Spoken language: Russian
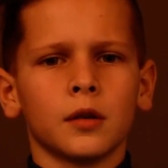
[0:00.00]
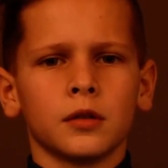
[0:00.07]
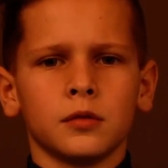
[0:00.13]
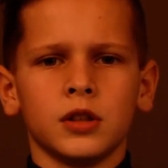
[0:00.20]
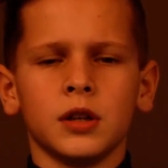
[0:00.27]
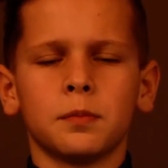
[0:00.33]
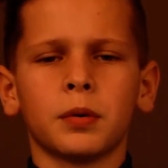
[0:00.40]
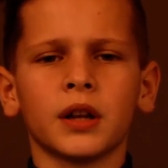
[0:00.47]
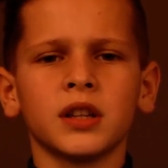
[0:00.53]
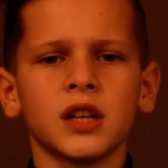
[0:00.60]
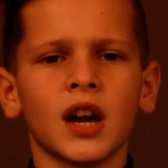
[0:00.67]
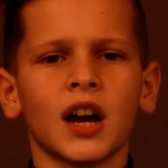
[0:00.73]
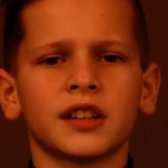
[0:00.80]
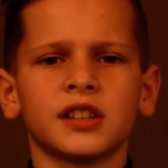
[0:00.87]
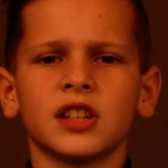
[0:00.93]
Не
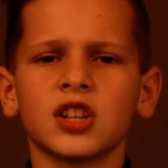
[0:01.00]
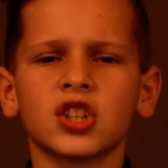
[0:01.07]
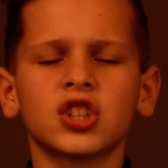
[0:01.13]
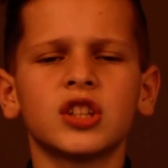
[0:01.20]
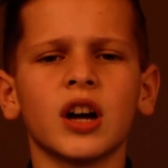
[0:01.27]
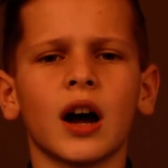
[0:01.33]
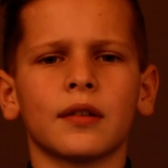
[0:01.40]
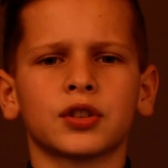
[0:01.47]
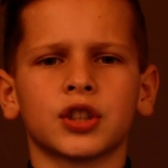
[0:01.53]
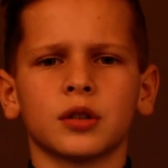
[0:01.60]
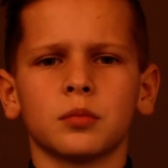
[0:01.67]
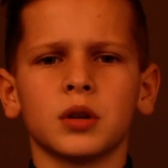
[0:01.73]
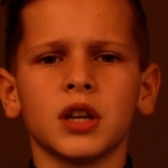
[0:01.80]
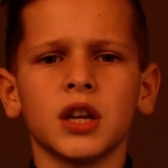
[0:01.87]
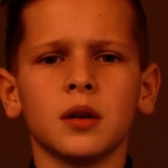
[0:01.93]
понять, не
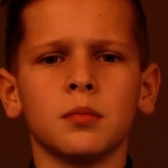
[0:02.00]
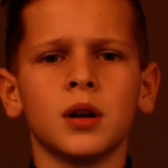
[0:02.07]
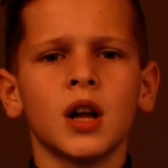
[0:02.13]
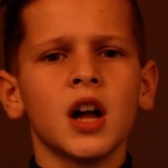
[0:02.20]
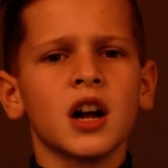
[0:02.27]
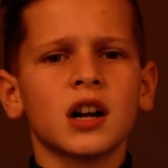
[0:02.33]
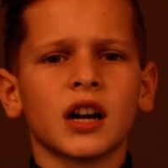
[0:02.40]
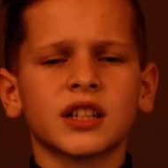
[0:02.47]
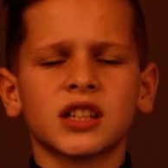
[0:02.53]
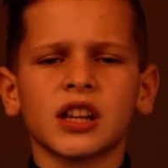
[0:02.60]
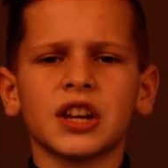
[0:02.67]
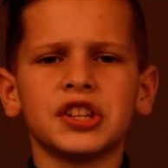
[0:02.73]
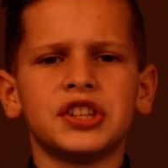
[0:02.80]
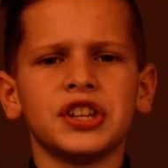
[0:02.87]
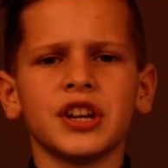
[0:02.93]
ждавшим им, как
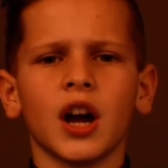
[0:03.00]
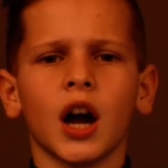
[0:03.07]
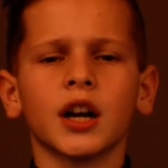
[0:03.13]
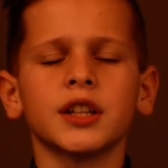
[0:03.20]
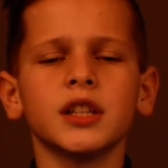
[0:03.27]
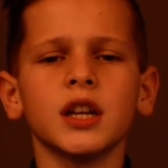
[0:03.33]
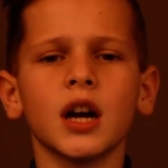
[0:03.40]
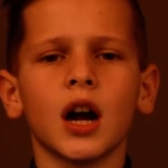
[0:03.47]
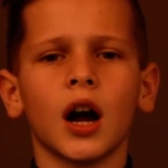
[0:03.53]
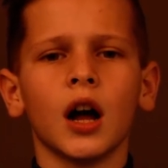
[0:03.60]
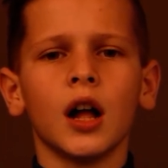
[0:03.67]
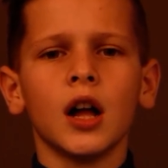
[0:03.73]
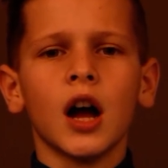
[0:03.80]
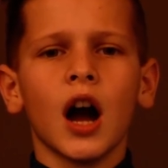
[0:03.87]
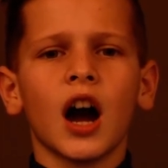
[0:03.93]
среди огня,
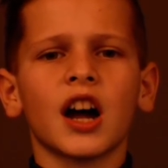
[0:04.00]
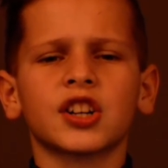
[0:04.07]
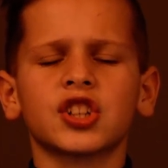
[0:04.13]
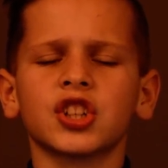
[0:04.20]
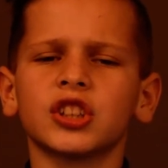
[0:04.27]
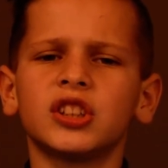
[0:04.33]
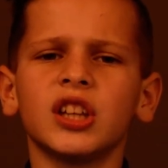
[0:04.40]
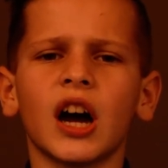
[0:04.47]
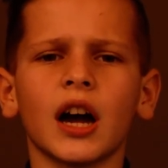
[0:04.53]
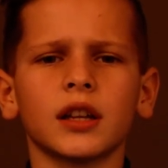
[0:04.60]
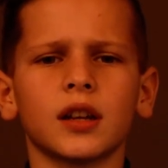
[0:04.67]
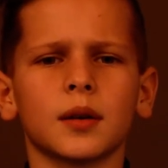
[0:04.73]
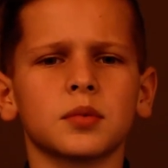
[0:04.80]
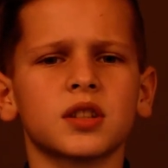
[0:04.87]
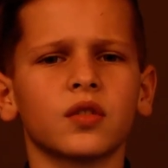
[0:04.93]

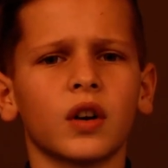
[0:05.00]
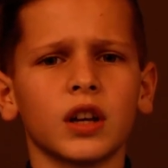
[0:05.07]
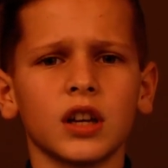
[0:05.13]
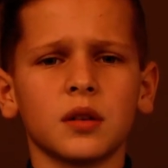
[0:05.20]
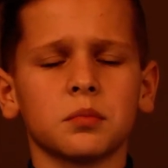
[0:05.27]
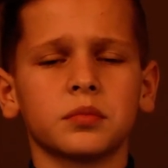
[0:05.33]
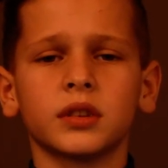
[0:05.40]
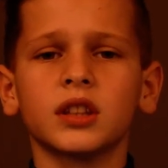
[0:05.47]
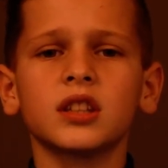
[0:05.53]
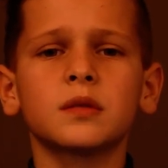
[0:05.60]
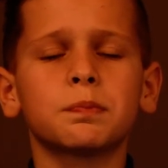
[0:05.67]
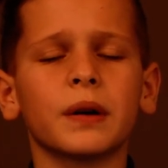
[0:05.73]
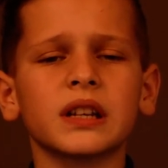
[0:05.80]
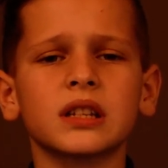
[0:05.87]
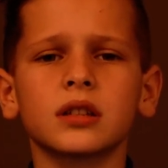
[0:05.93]
Ожиданием своим ты
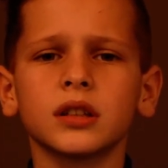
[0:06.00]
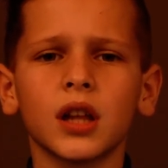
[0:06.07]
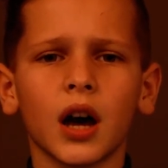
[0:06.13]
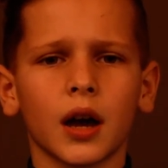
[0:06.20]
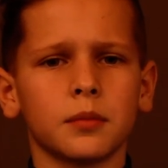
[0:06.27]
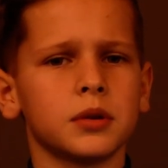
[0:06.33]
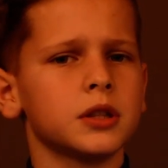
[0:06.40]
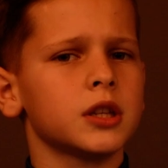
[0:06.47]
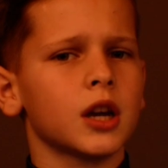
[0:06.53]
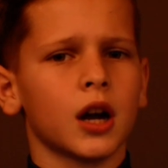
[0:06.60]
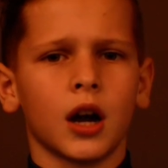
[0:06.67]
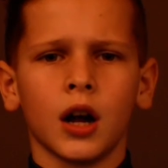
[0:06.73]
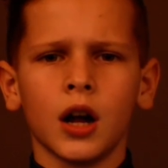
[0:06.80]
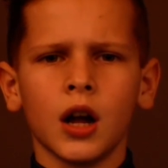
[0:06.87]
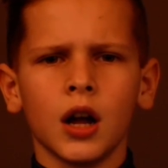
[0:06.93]
спасла
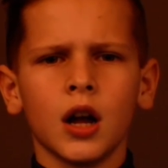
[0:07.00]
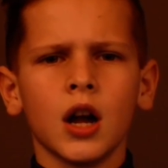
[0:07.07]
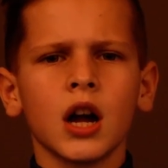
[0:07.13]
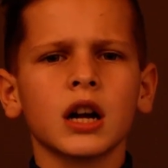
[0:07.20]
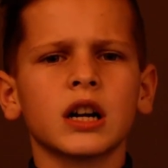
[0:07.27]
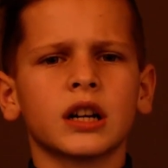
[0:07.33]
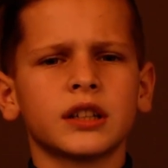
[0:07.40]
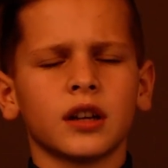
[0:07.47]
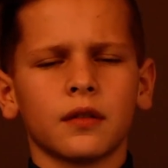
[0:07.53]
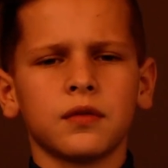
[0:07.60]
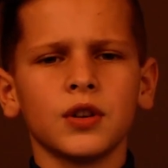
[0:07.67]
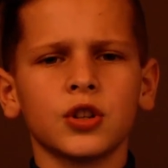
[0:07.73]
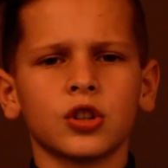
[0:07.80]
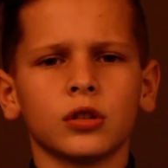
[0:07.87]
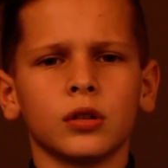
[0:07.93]
меня. Как я
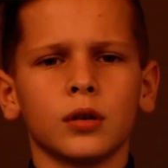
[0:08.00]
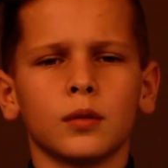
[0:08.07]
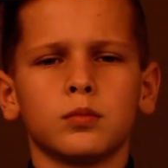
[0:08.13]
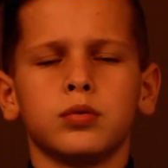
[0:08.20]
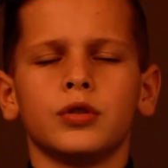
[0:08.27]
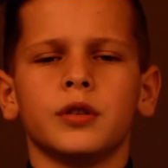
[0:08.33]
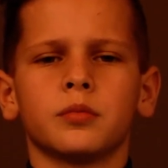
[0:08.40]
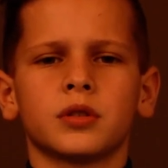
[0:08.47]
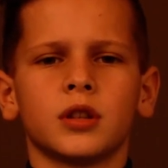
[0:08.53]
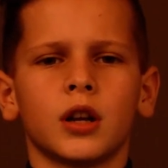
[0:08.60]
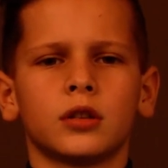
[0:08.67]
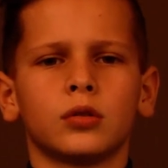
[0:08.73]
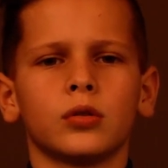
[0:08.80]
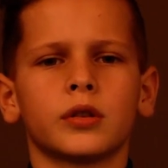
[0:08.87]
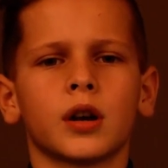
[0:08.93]
выжил, будем
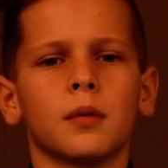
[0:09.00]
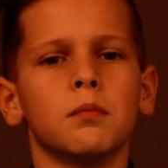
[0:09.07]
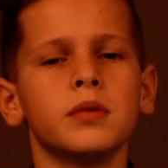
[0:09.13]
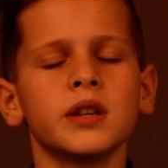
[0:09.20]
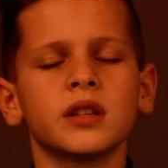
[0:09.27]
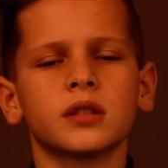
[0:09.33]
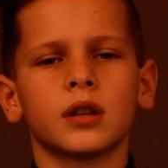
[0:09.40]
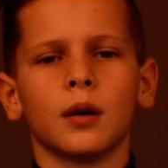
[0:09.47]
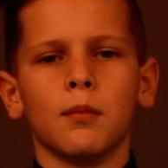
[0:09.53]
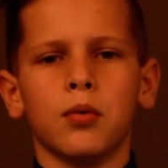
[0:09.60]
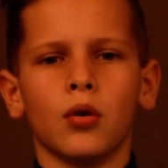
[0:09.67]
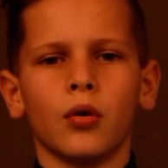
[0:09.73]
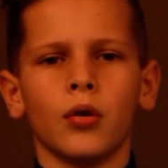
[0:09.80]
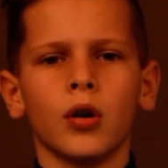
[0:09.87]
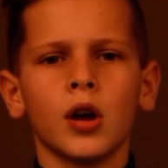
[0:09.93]
знать только мы с
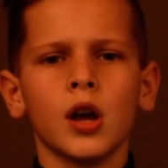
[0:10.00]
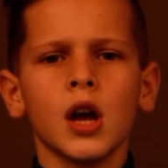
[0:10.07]
тобой.